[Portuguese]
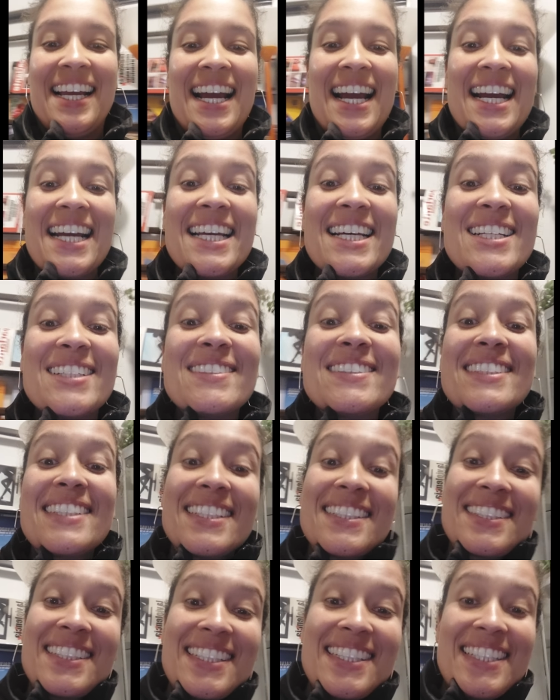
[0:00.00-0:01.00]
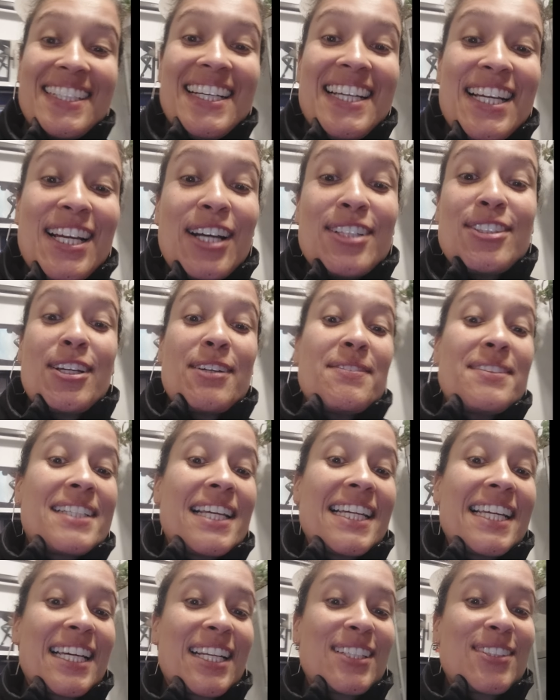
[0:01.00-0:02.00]
Aí ela disse assim, eu te
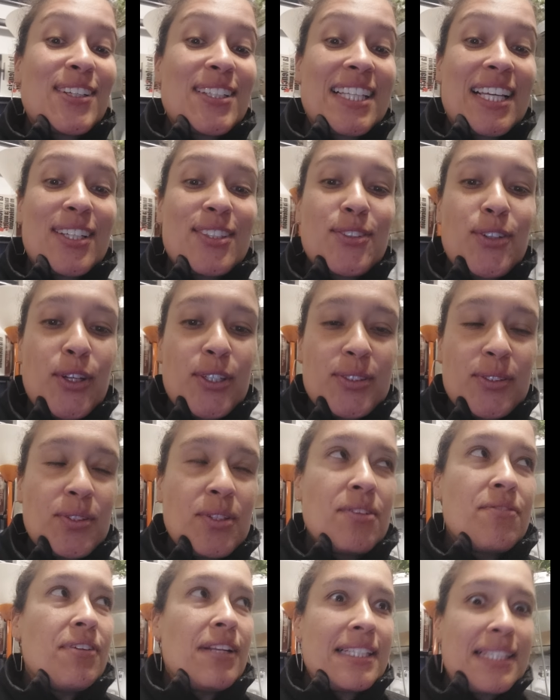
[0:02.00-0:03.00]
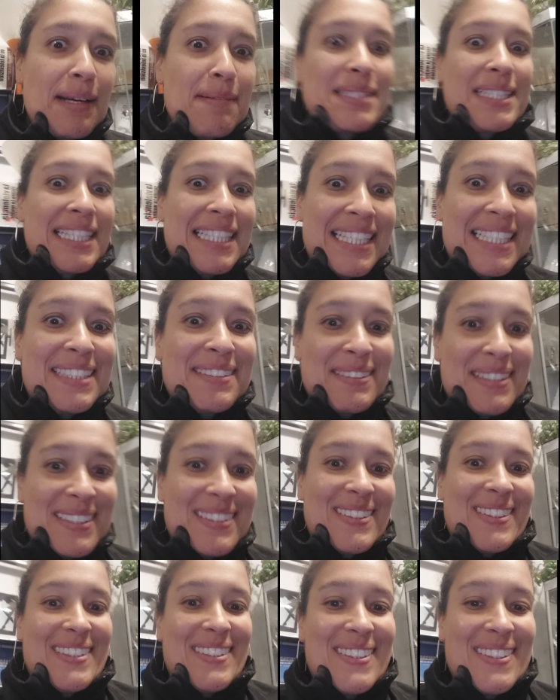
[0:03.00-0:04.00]
avisei que era só até as 8. Falei, tá, mas é 15 para
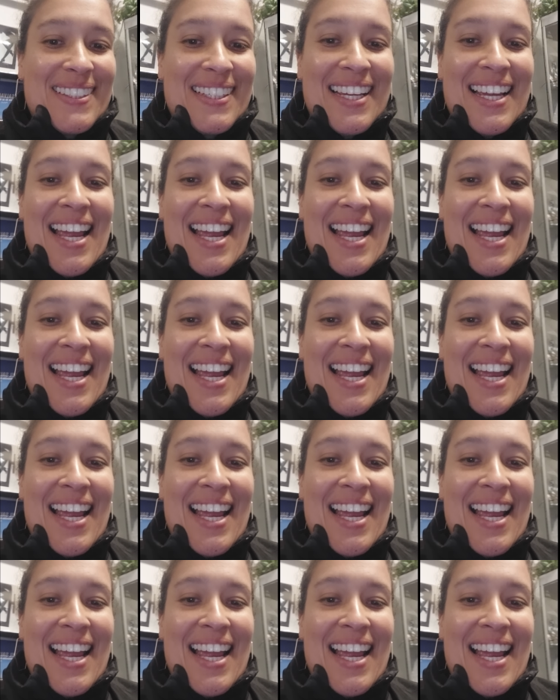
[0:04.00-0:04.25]
as 8.